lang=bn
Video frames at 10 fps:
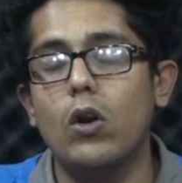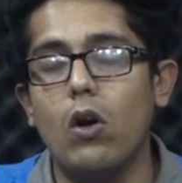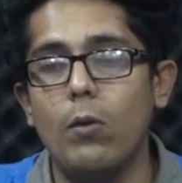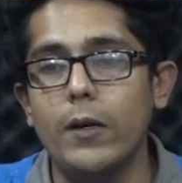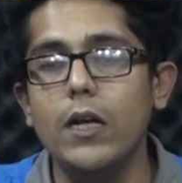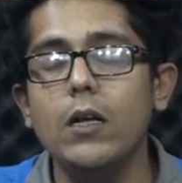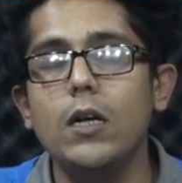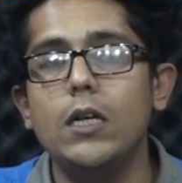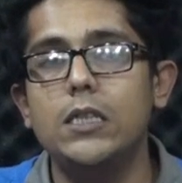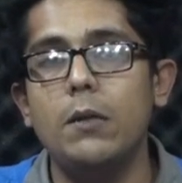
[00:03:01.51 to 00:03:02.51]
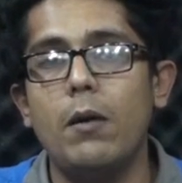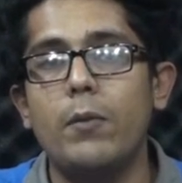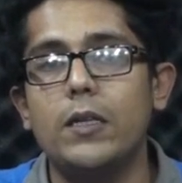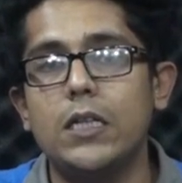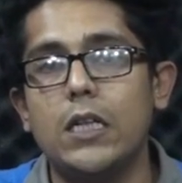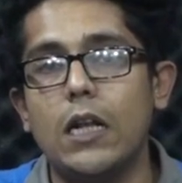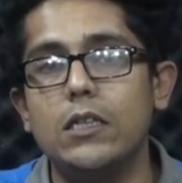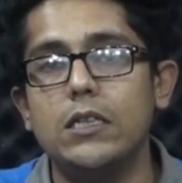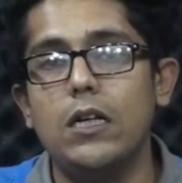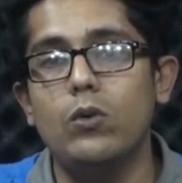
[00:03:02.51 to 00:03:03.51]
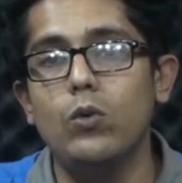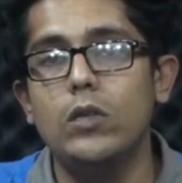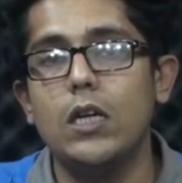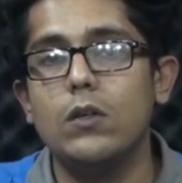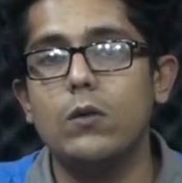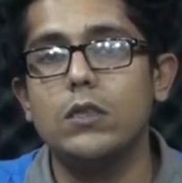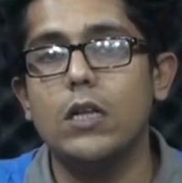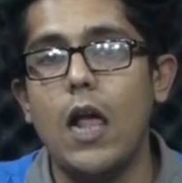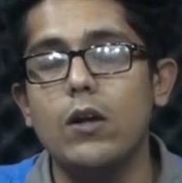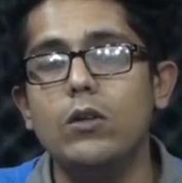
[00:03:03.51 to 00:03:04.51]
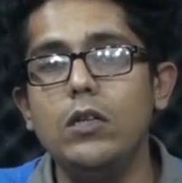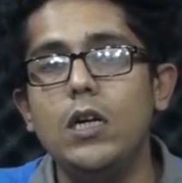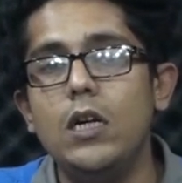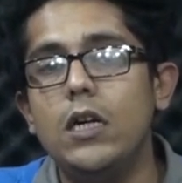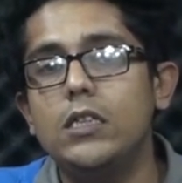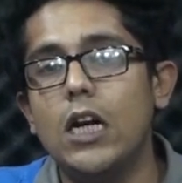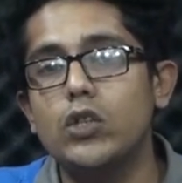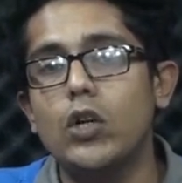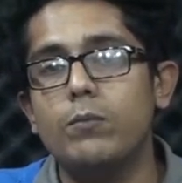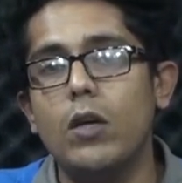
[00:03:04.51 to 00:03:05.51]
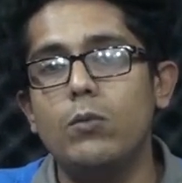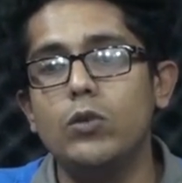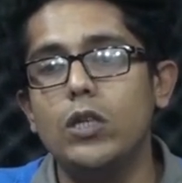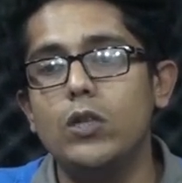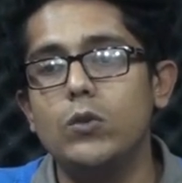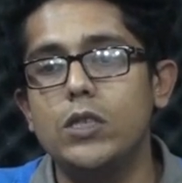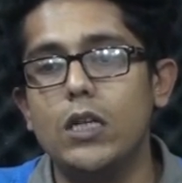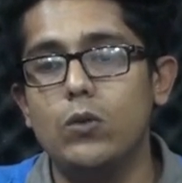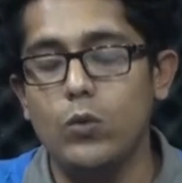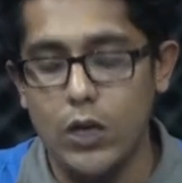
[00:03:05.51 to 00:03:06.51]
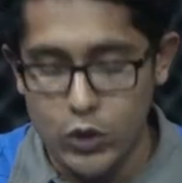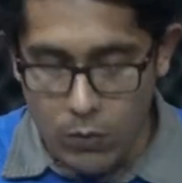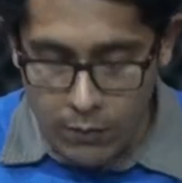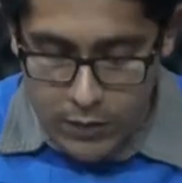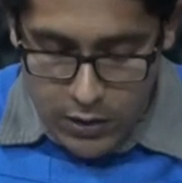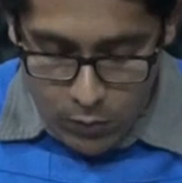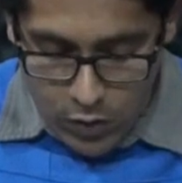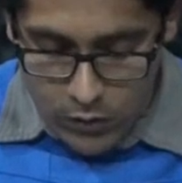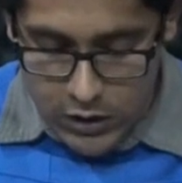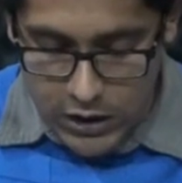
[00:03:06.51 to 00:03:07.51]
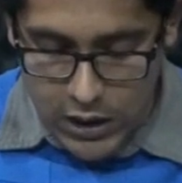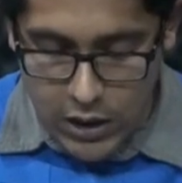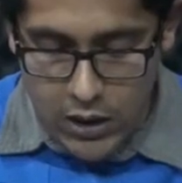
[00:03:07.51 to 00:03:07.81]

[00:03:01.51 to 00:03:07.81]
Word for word: করা হবে না সেই ব্যাপার যে জানতে চাই রুল জারি করেছেন হাইকোর্ট চার সপ্তাহের মধ্যে কিন্তু সেই রুলের জবাব দিতে বলা হয়েছে